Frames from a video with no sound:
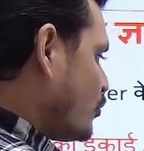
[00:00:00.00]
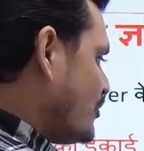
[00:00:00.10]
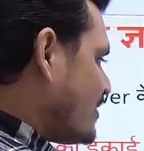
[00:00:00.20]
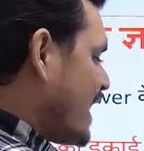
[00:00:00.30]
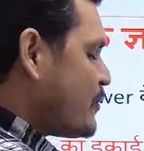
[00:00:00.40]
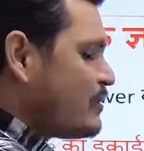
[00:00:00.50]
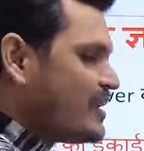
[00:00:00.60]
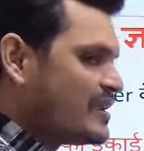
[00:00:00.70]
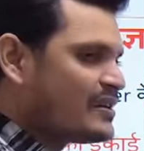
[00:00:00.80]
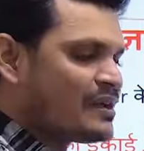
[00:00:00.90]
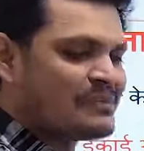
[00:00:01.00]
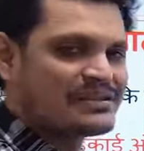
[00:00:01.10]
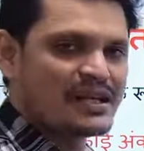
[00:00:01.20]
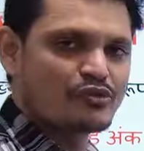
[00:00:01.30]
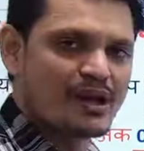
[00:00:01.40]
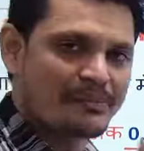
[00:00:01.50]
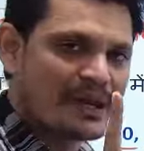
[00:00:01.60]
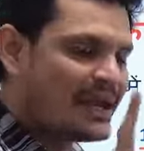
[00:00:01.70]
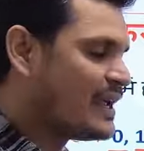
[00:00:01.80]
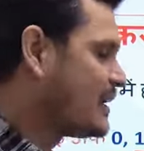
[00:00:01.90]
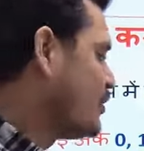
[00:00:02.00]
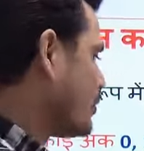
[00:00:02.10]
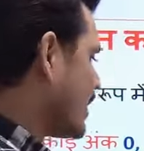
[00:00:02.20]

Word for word: तो इसका यूनिट डिजिट हमेशा जो है आपका एक ही